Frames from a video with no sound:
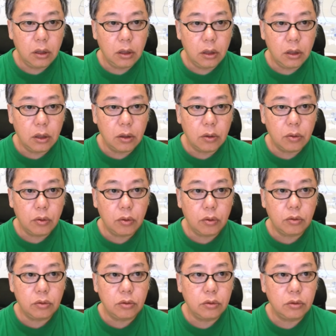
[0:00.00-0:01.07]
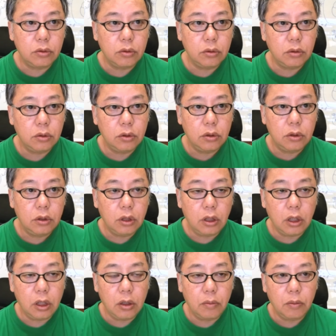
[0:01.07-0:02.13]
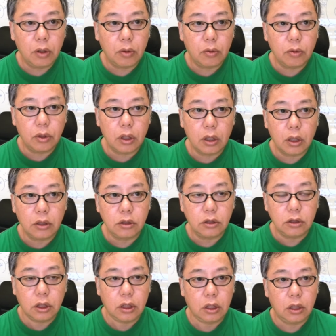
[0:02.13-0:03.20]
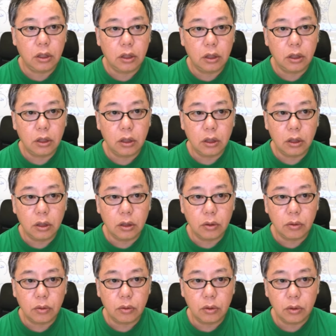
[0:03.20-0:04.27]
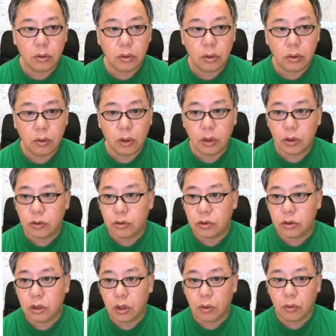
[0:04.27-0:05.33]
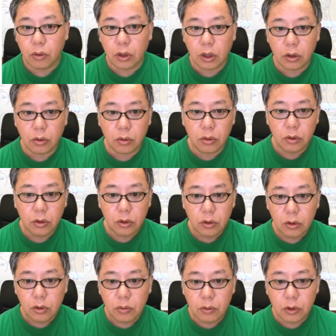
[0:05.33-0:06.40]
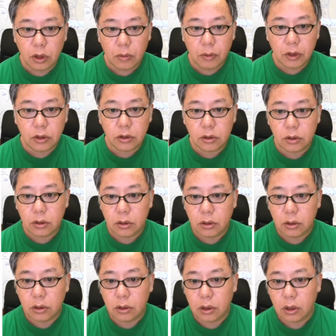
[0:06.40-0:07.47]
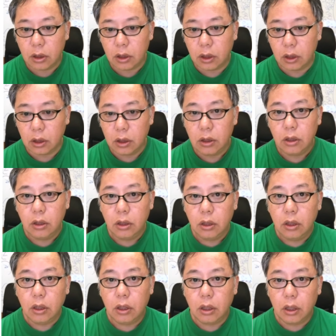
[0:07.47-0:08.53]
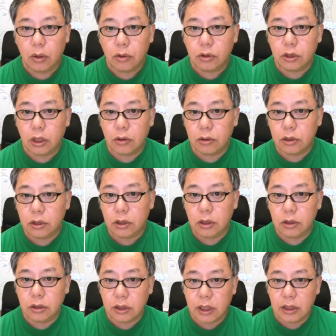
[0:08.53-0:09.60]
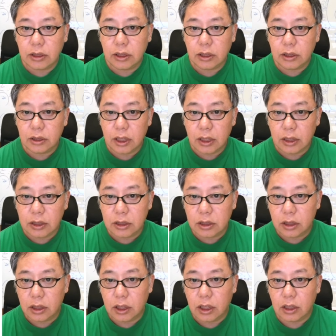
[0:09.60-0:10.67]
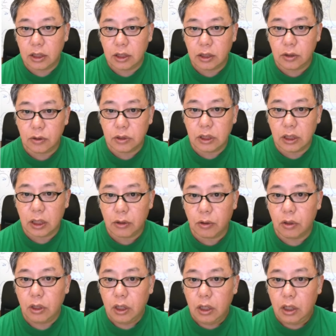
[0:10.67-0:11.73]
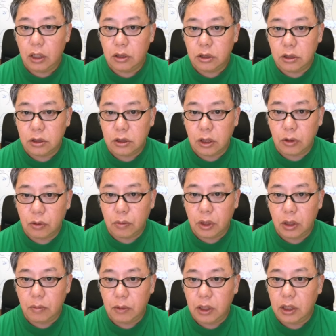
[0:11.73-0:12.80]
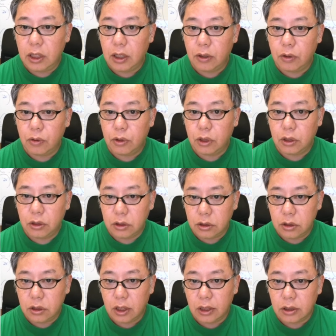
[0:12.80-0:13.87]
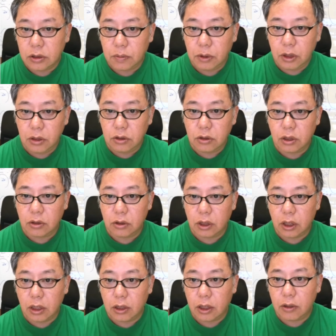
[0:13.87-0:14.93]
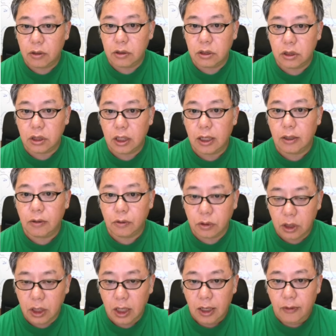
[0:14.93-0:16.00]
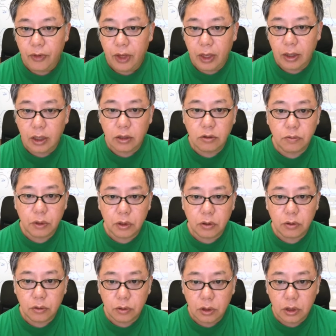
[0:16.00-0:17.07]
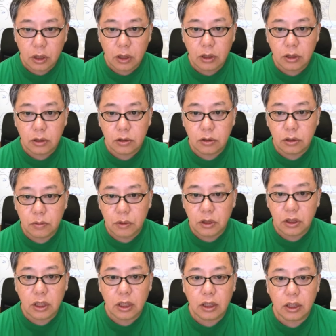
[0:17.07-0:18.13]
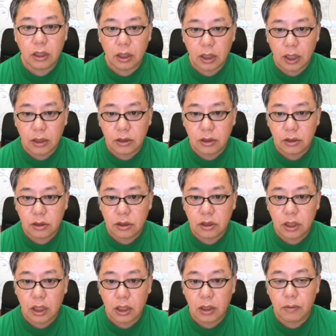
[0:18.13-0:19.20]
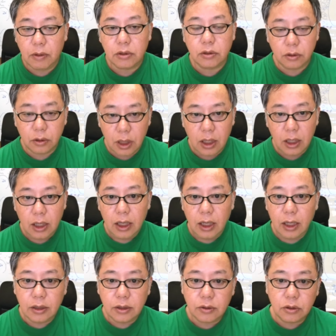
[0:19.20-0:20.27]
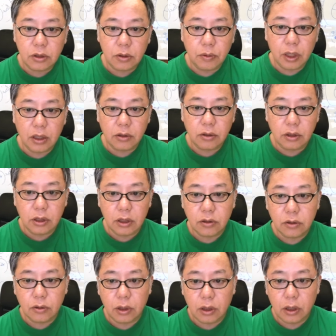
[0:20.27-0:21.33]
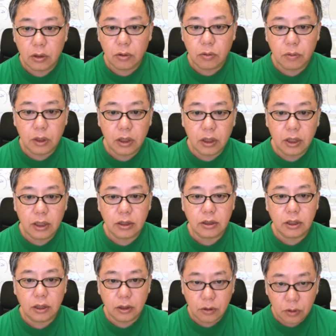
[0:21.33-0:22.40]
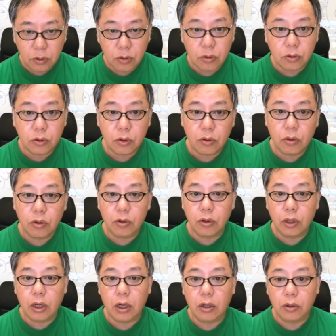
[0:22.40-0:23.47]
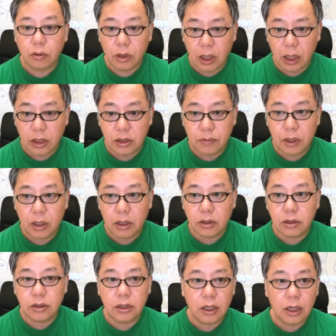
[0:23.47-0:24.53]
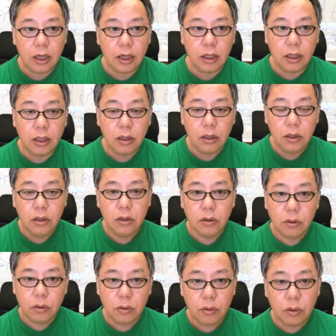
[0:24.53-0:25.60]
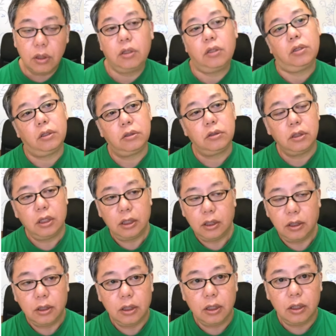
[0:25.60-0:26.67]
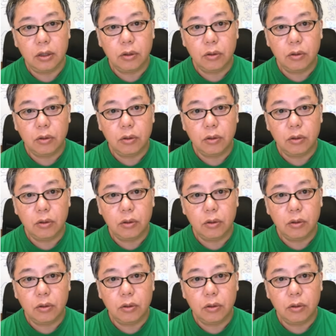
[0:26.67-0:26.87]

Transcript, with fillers: でね、まあこんな感じで、お話をしていこうかなと思っています。はい、こちらのシリーズでは潜在意識や引き寄せなど、人生の目に見えない領域についてスピリチュアルに偏りすぎないように、なるべく論理的に筋道立てて解説していきますので、少しでも役に立ちそうだなと思われたらチャンネル登録と高評価をお願いします。はい。というわけでですね、